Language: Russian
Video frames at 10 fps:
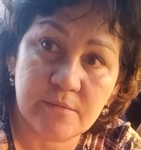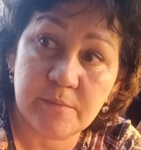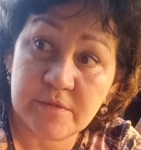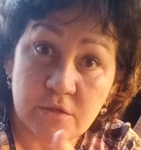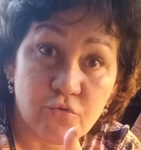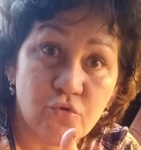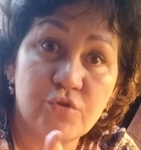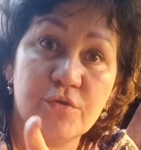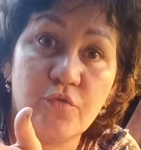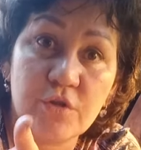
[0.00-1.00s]
И представляешь, у нее
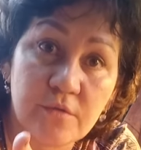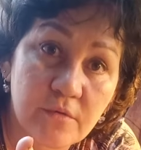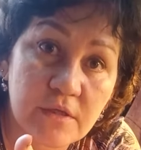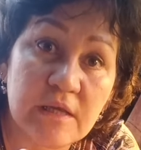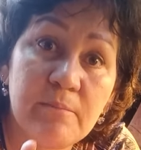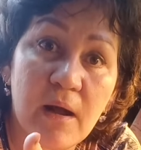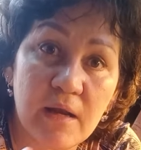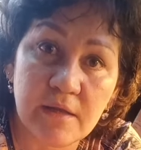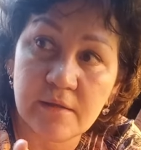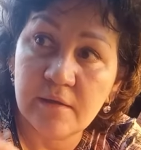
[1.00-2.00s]
сегодня не
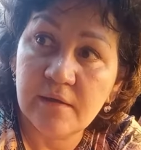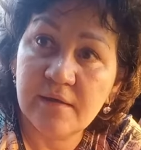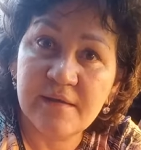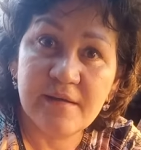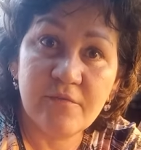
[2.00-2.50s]
болит. Язык не болит.